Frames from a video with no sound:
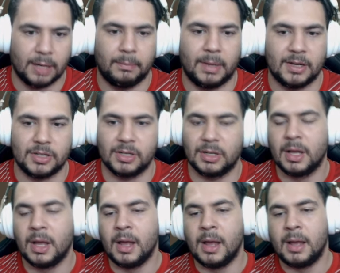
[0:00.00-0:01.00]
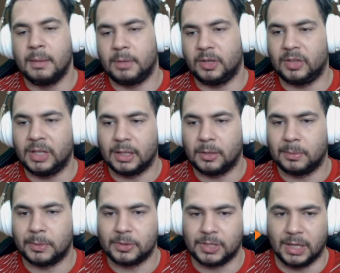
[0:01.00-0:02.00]
aqui na página apresentar o
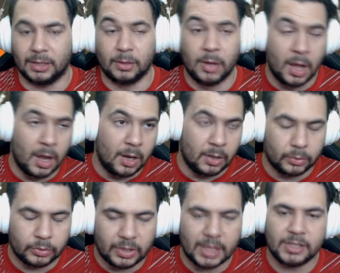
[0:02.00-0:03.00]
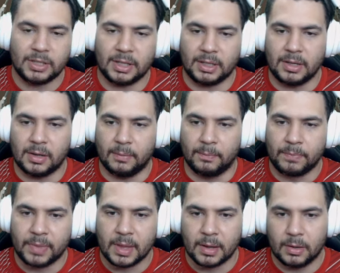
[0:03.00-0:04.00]
projeto. O site está aqui, ó,
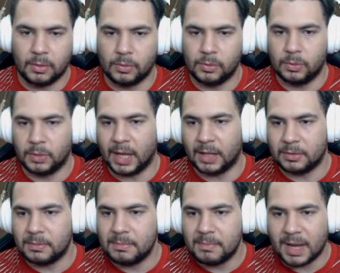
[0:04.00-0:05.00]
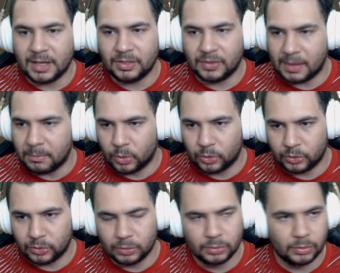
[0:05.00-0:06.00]
o gato mais
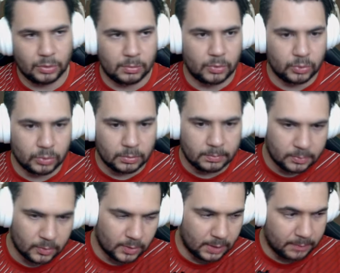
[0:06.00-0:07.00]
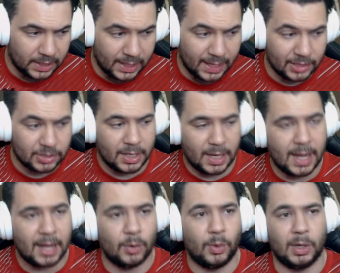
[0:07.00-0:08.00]
famoso do mundo, Gramp Cat,
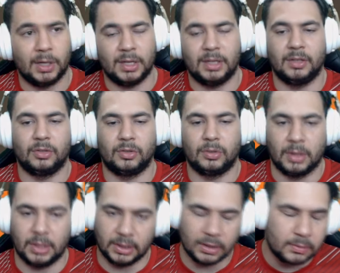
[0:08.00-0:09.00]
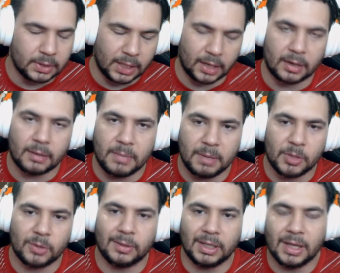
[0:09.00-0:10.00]
agora na rede Solana. Então criaram a
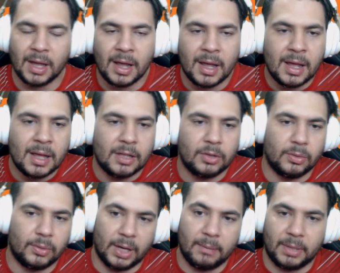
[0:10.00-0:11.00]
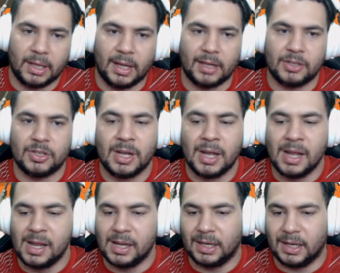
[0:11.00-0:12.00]
meme coin do Gramp Cat
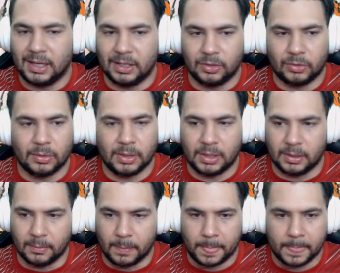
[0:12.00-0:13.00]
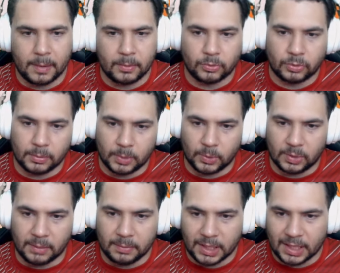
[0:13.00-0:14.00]
na rede Solana. Então, sobre o
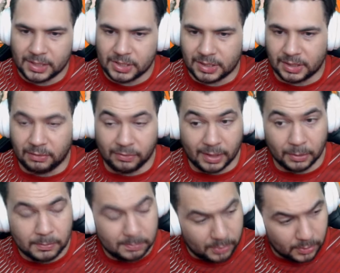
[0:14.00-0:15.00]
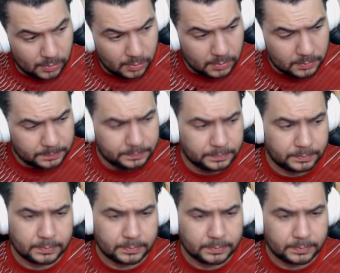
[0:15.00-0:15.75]
Gramp Cat, aqui fala um pouco